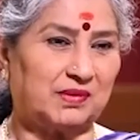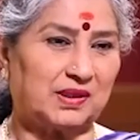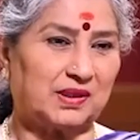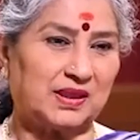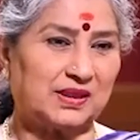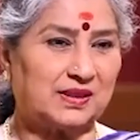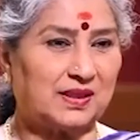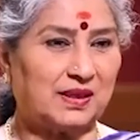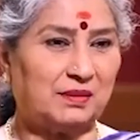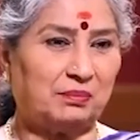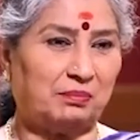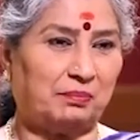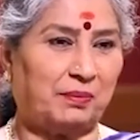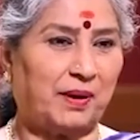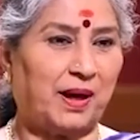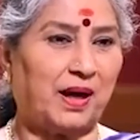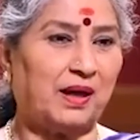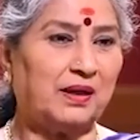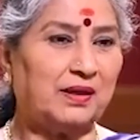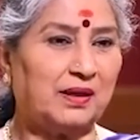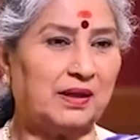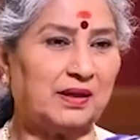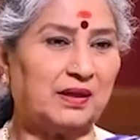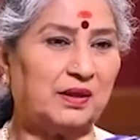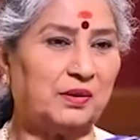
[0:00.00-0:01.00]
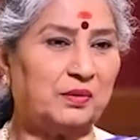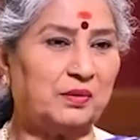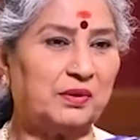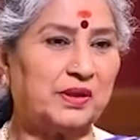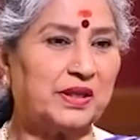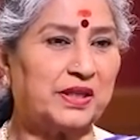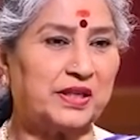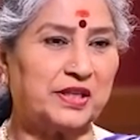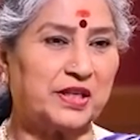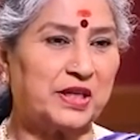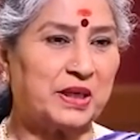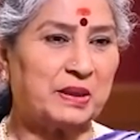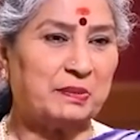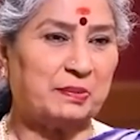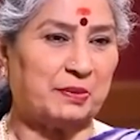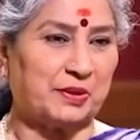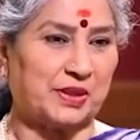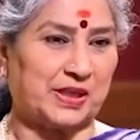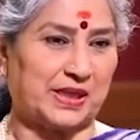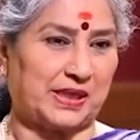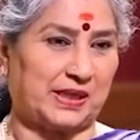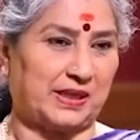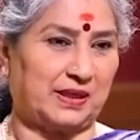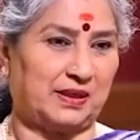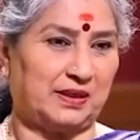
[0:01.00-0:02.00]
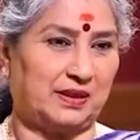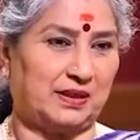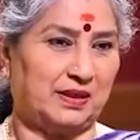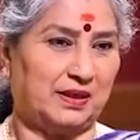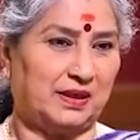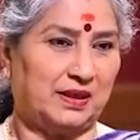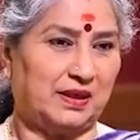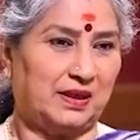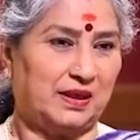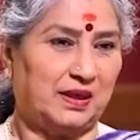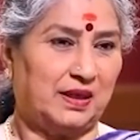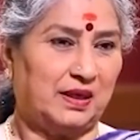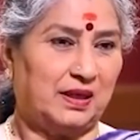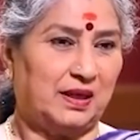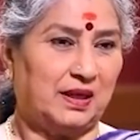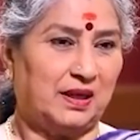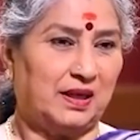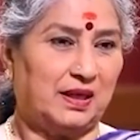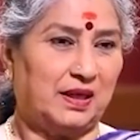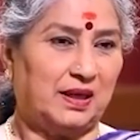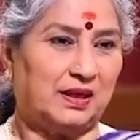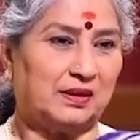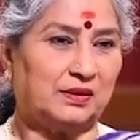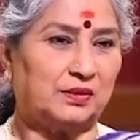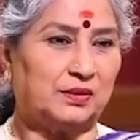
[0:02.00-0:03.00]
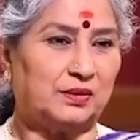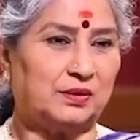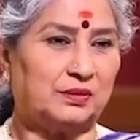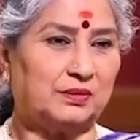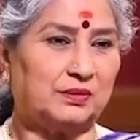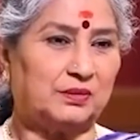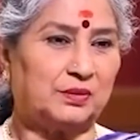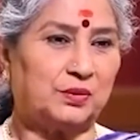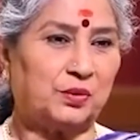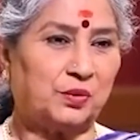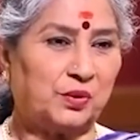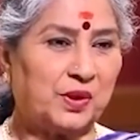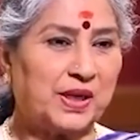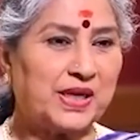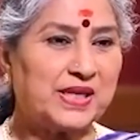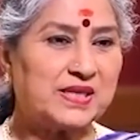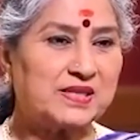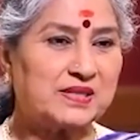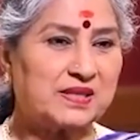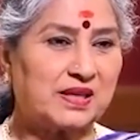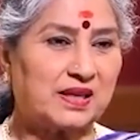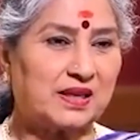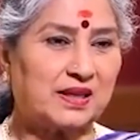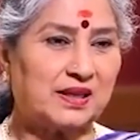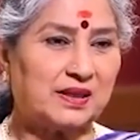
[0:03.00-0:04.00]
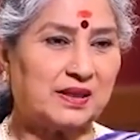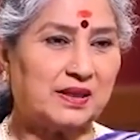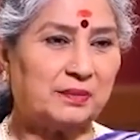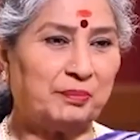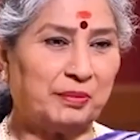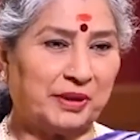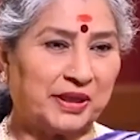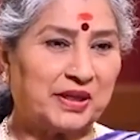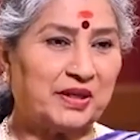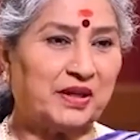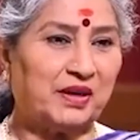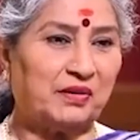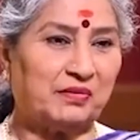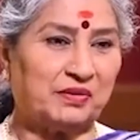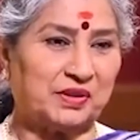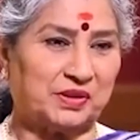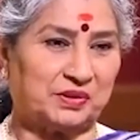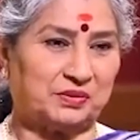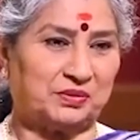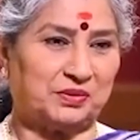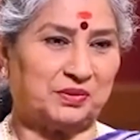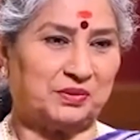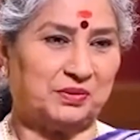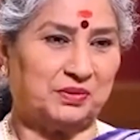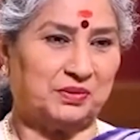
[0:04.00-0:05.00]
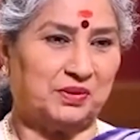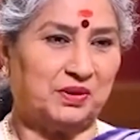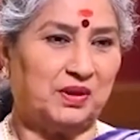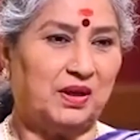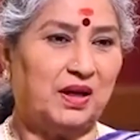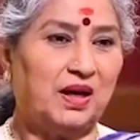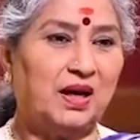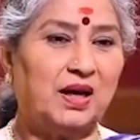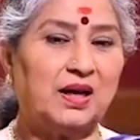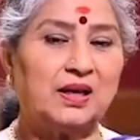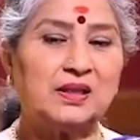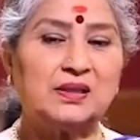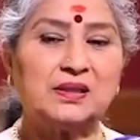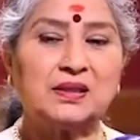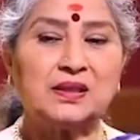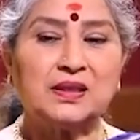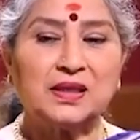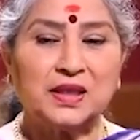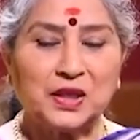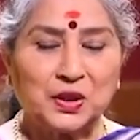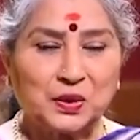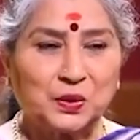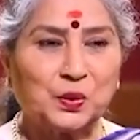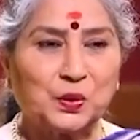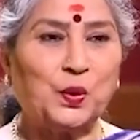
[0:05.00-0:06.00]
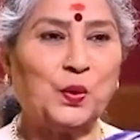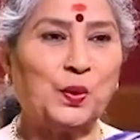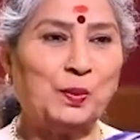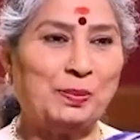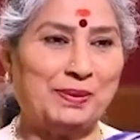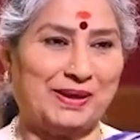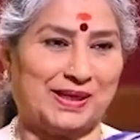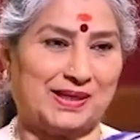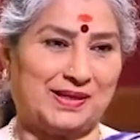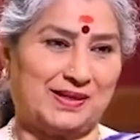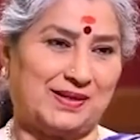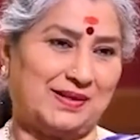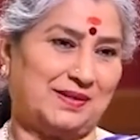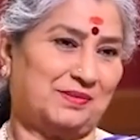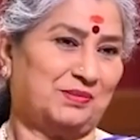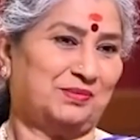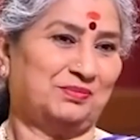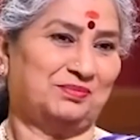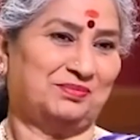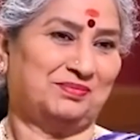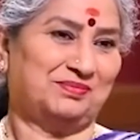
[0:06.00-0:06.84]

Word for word: కదా పాలు అలా ఉంటే ఇరిగిపోతాయి అవును తోడేస్తే కానీ పెరుగవదు అందుకని ఈ తోడు పెట్టాడు